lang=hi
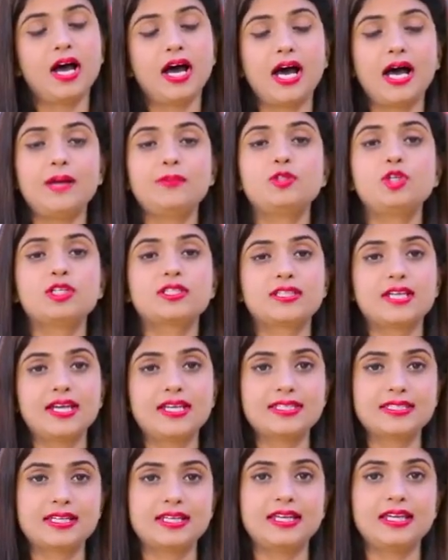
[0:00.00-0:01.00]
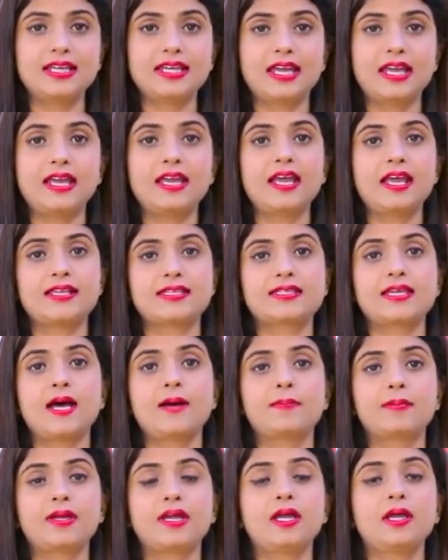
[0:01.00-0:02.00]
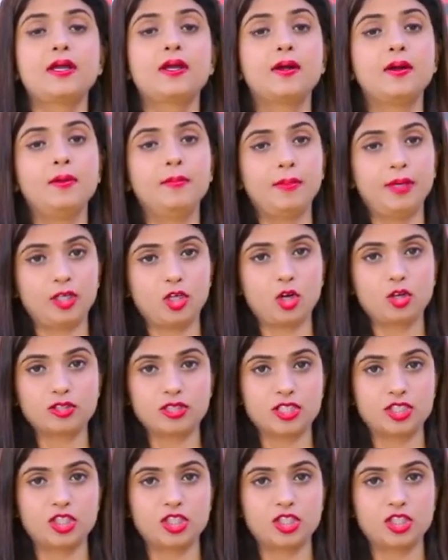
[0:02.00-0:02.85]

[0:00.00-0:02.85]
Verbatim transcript: आप जो एक्सरसाइज करेंगे इसके आपके बटॉक्स